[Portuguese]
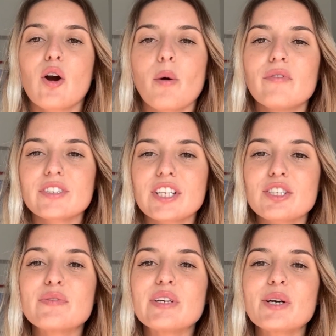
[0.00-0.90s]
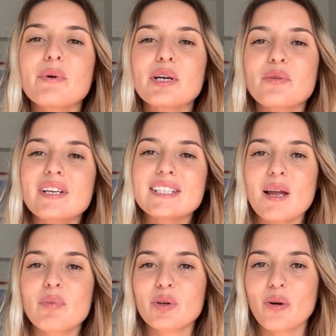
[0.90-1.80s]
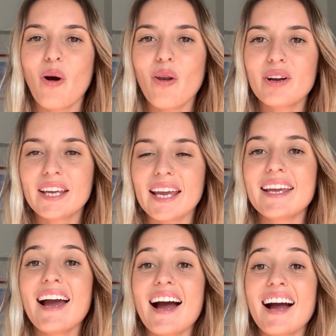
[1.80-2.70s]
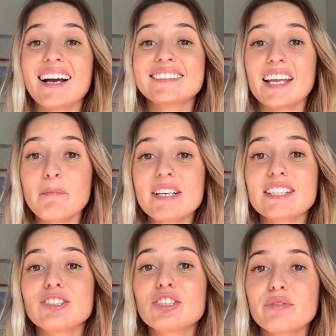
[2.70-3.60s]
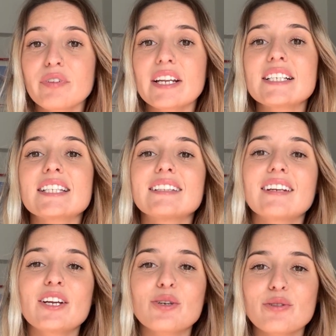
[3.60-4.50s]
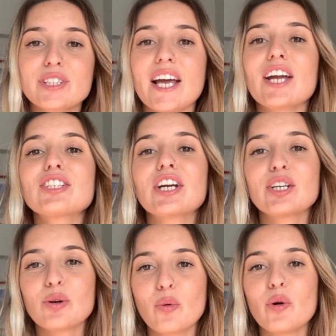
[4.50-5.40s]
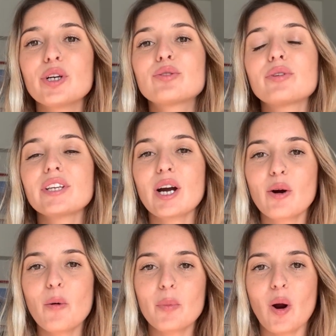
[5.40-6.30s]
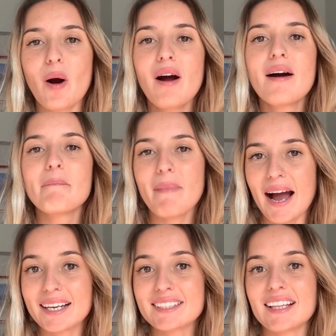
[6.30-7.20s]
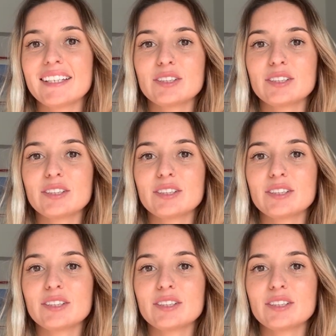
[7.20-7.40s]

como vocês viram aí no exemplo que eu coloquei, a, tem bastante diferença entre a Hero 7, a Hero 8 e a GoPro Max, né?